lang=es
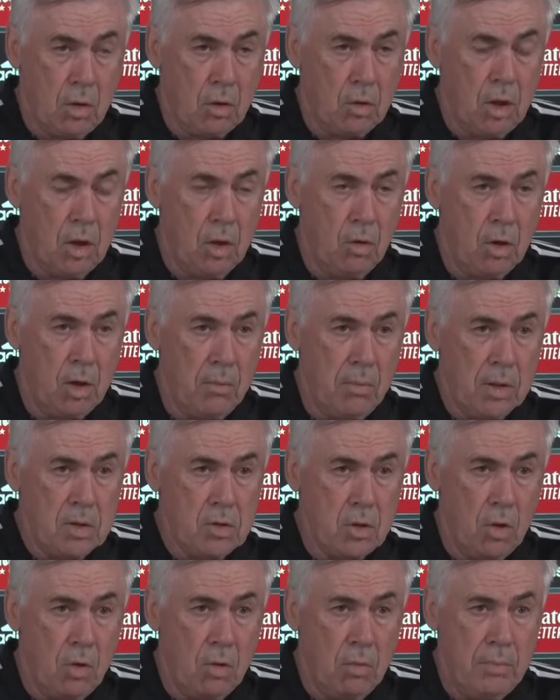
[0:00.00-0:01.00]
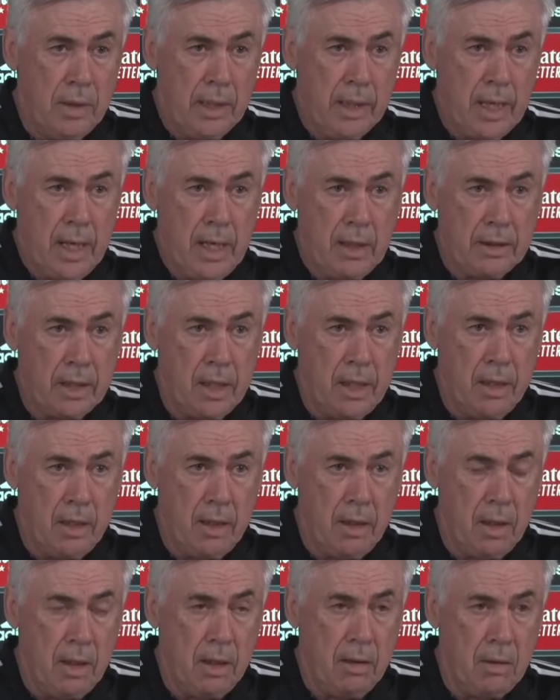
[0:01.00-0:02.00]
que lo que pasó con Miguel, que
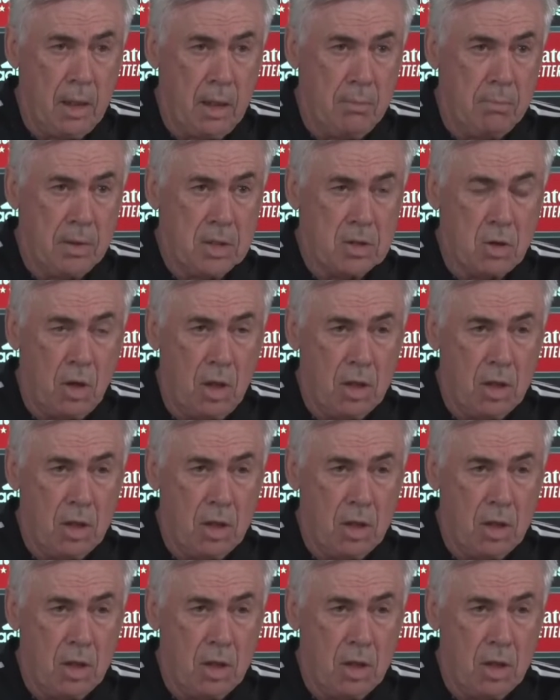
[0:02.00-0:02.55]
empezó